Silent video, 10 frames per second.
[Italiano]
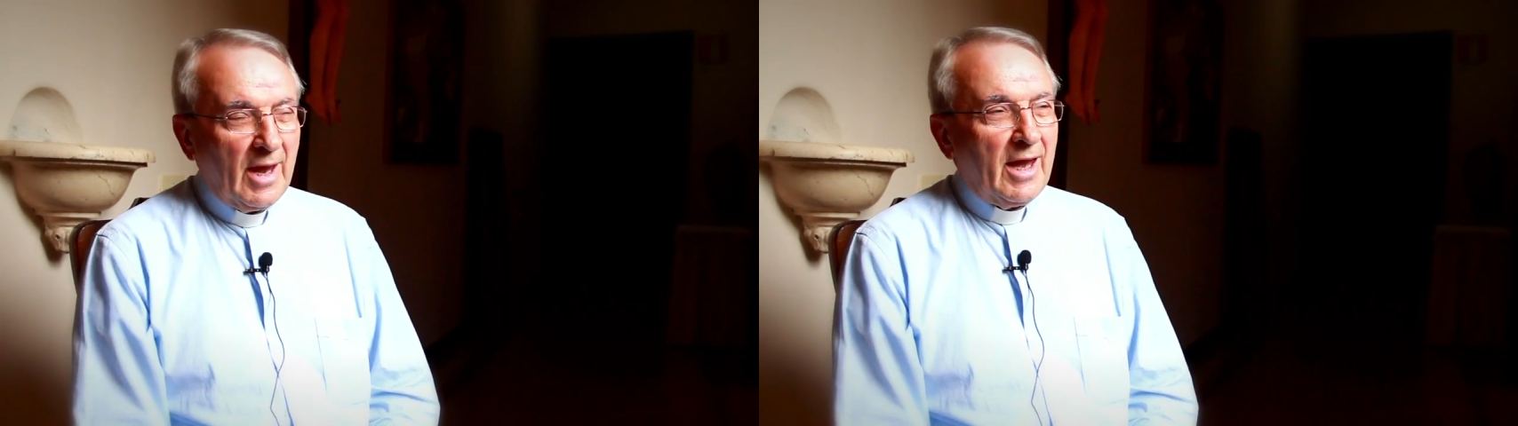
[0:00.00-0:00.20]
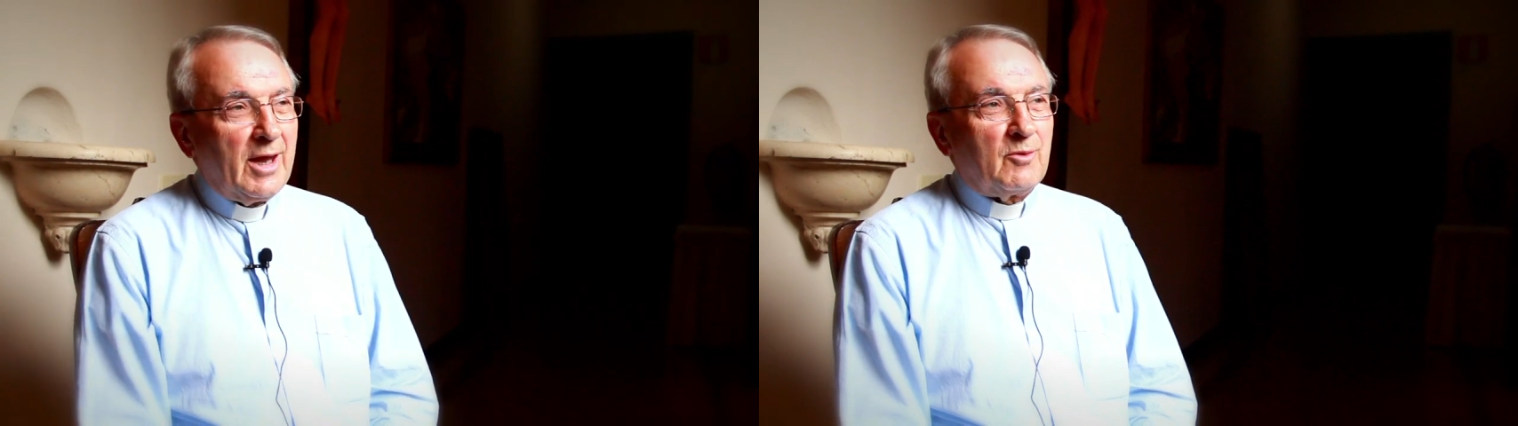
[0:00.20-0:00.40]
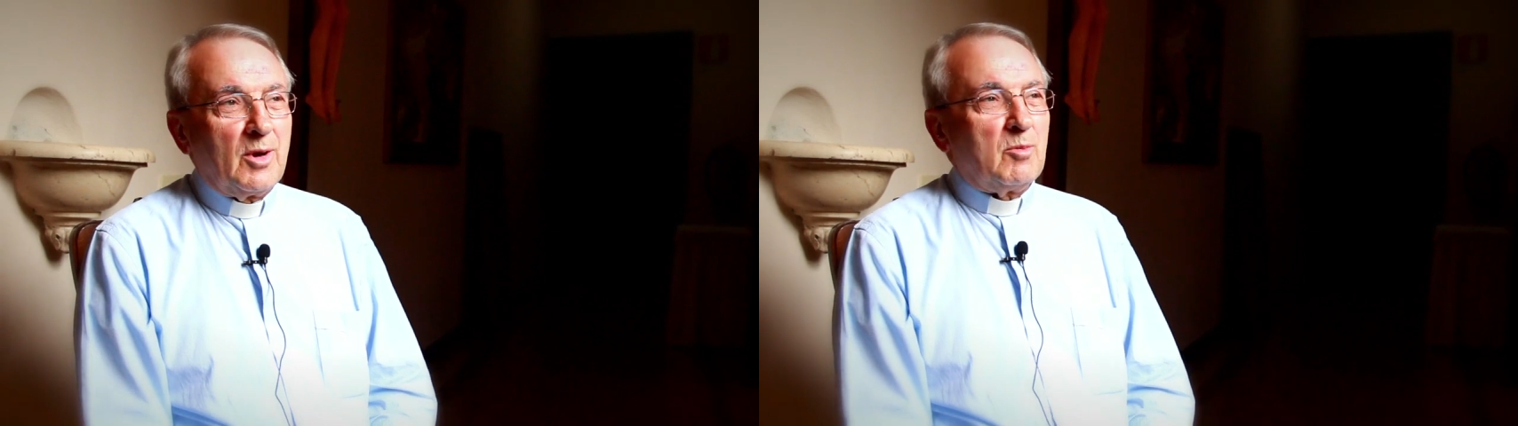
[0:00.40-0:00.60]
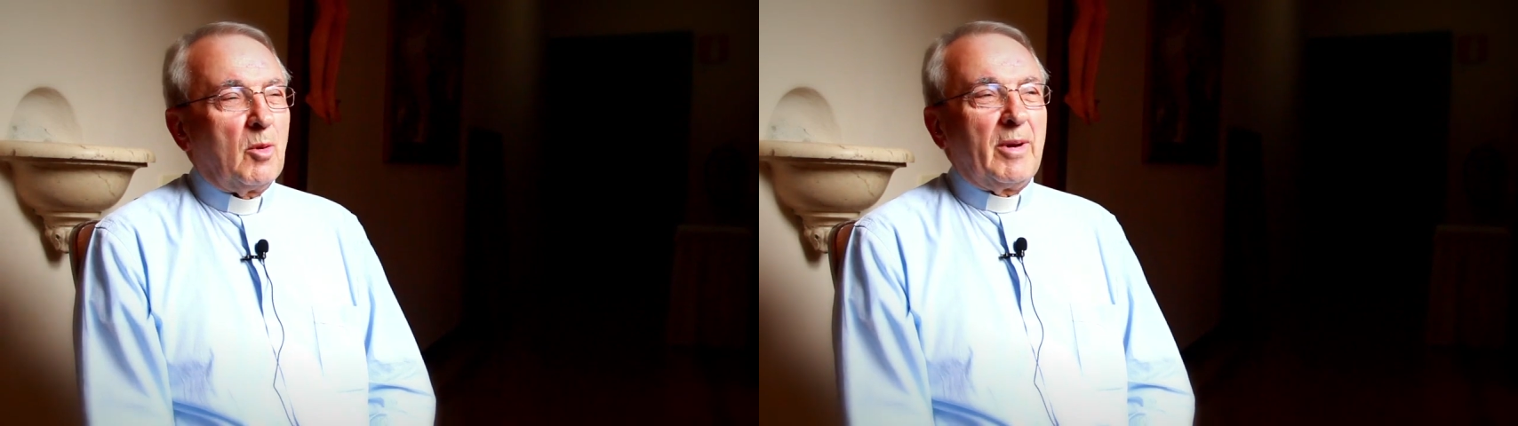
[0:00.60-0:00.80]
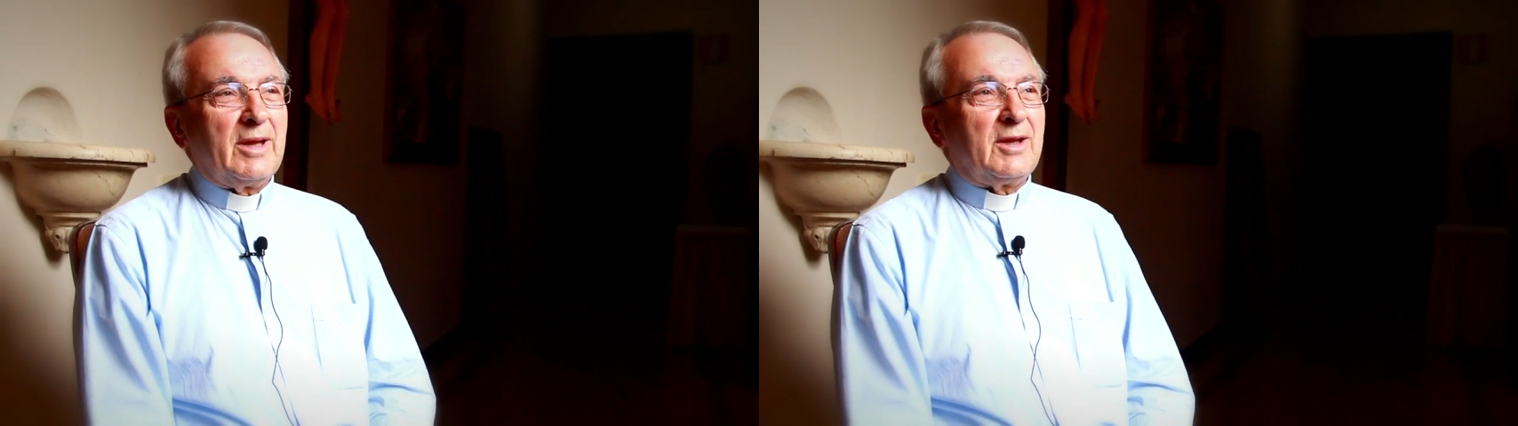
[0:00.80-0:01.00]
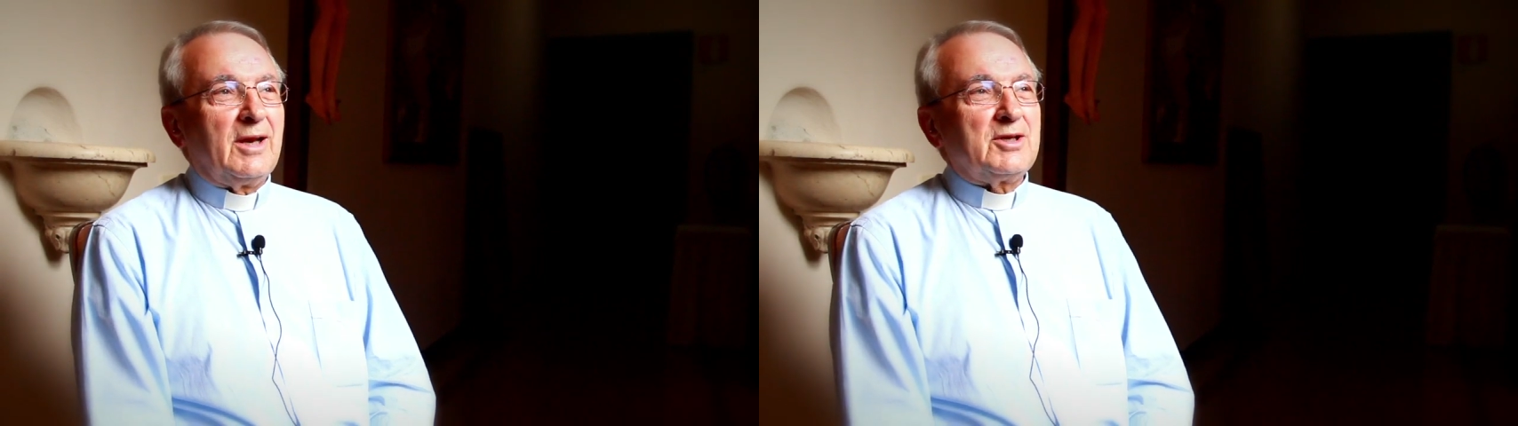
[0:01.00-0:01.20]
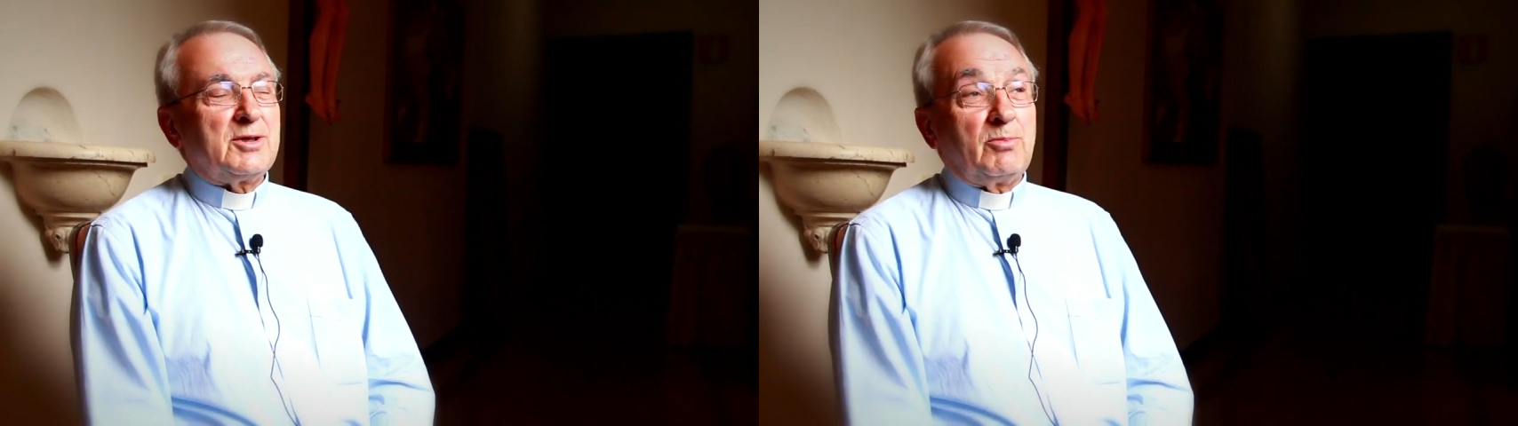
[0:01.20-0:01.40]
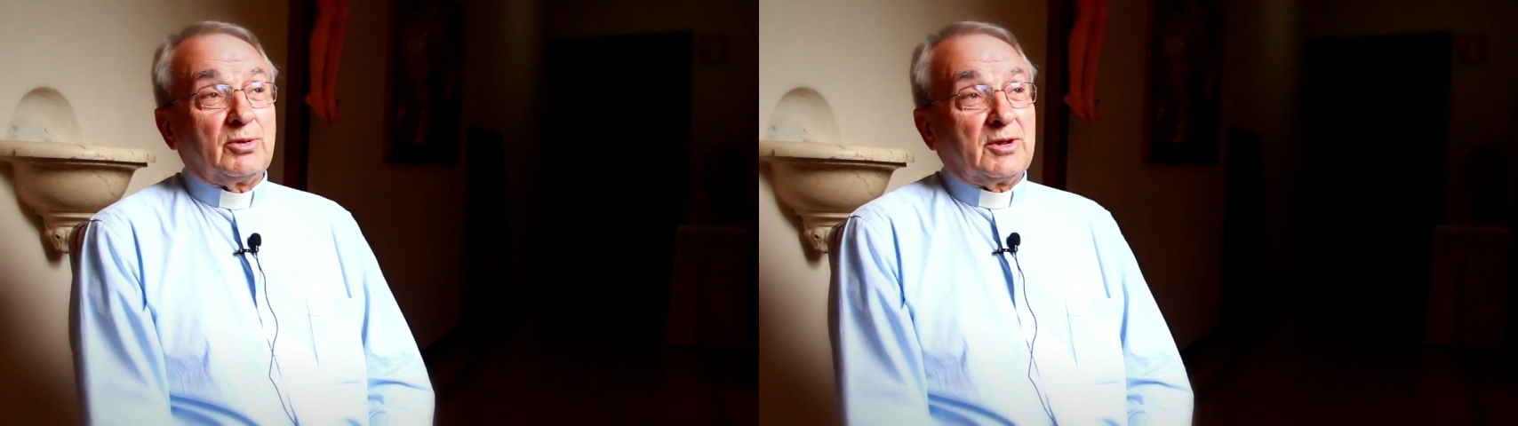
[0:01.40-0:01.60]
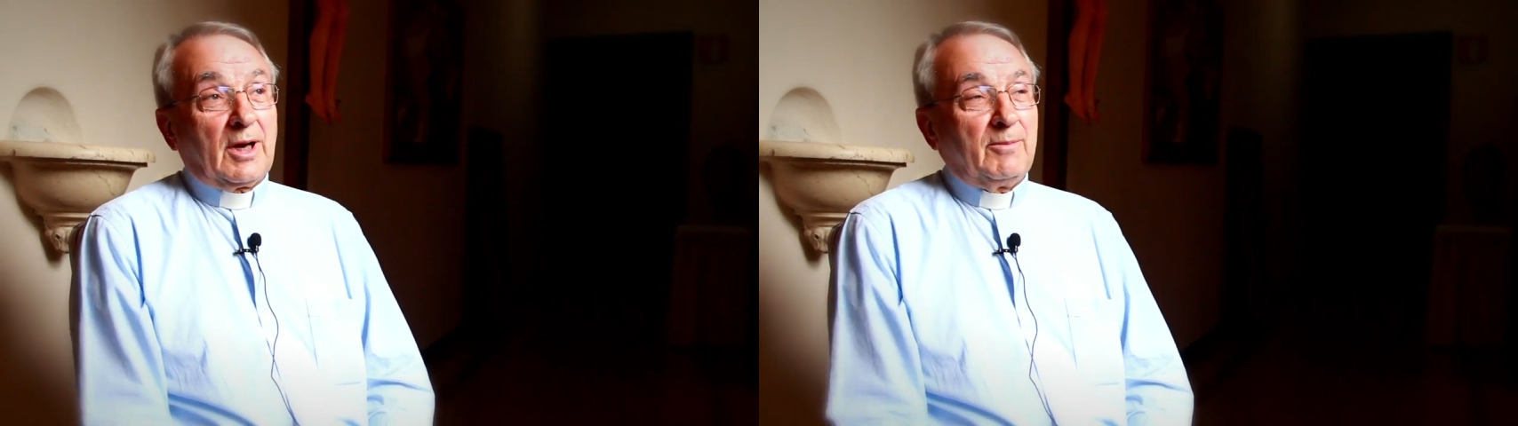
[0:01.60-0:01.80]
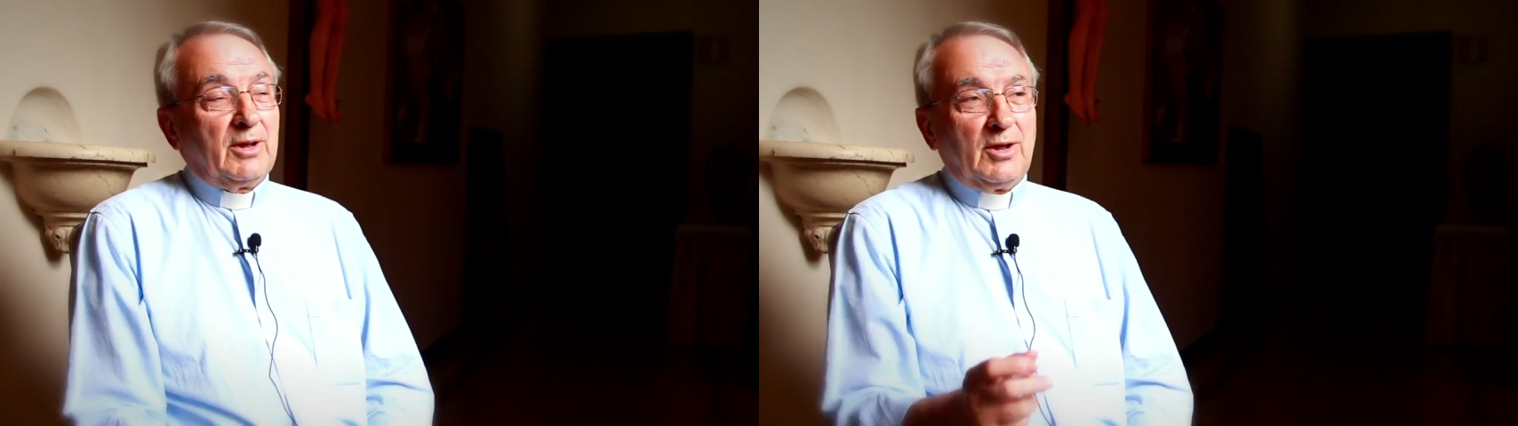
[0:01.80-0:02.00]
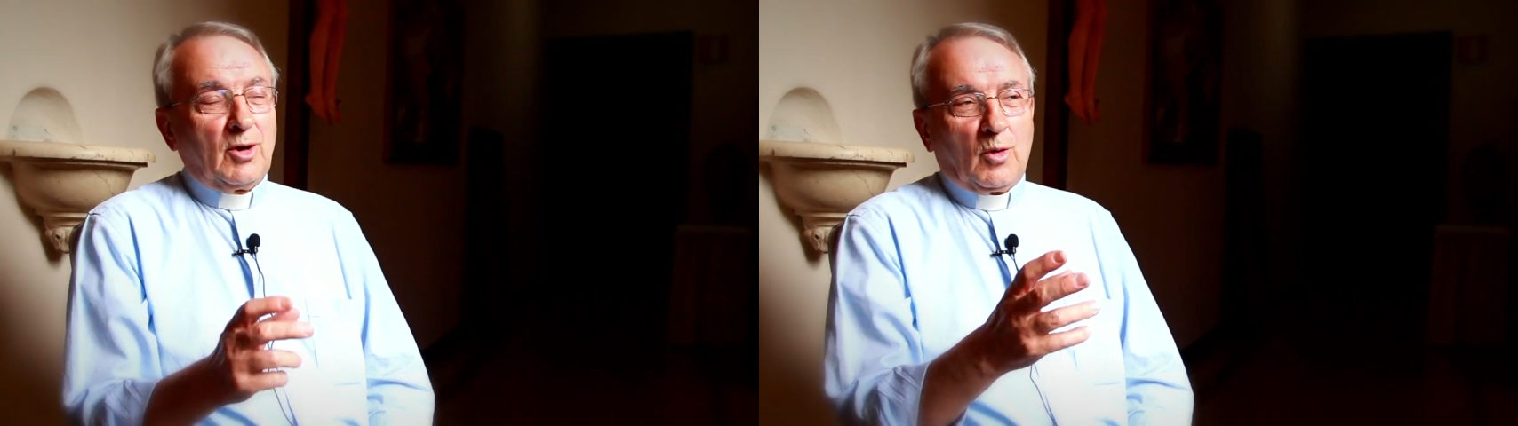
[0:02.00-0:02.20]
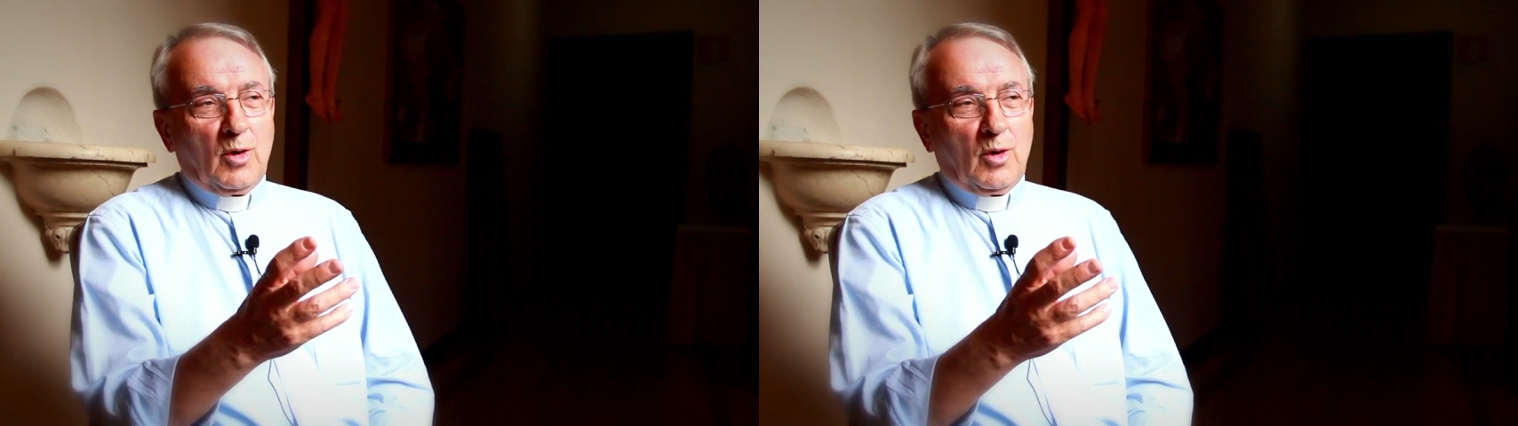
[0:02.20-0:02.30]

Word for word: E in quei momenti lì si potrebbe dire